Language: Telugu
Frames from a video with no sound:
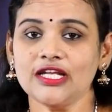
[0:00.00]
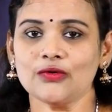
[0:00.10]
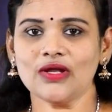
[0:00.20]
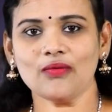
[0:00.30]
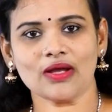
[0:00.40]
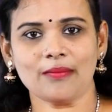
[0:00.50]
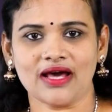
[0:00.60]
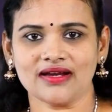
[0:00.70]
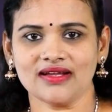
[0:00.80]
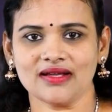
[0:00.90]
దీన్ని కూడా ఒక
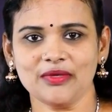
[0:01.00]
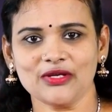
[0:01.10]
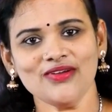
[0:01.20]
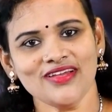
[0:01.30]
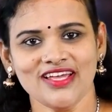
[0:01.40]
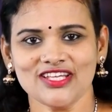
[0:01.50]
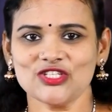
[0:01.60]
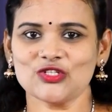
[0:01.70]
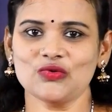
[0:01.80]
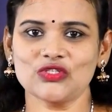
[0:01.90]
మార్గంగా మీరు
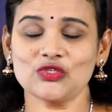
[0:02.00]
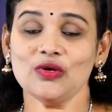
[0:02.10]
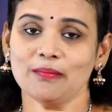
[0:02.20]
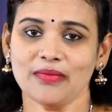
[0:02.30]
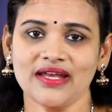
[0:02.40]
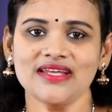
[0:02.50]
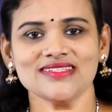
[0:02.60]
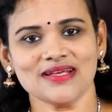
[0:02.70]
ఎంచుకోవచ్చు మనీ